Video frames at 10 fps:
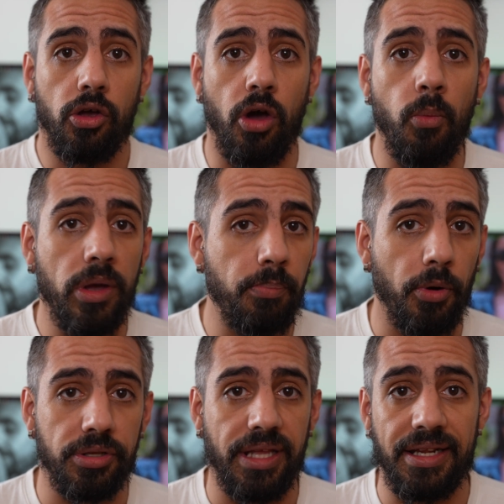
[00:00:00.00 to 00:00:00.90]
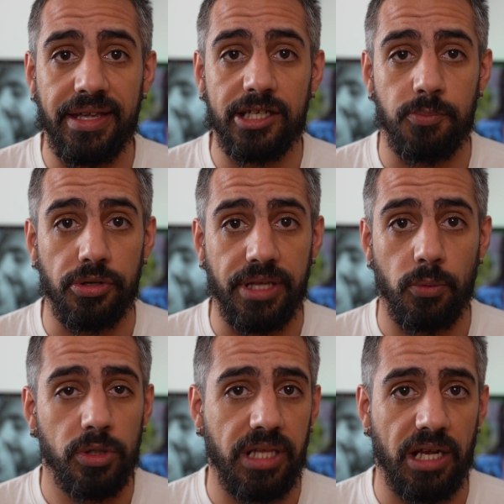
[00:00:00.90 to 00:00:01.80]
Cómo importar y
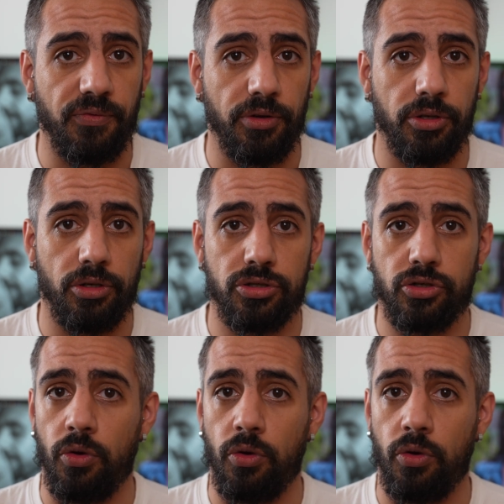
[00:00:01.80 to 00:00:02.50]
exportar vuestras fotos,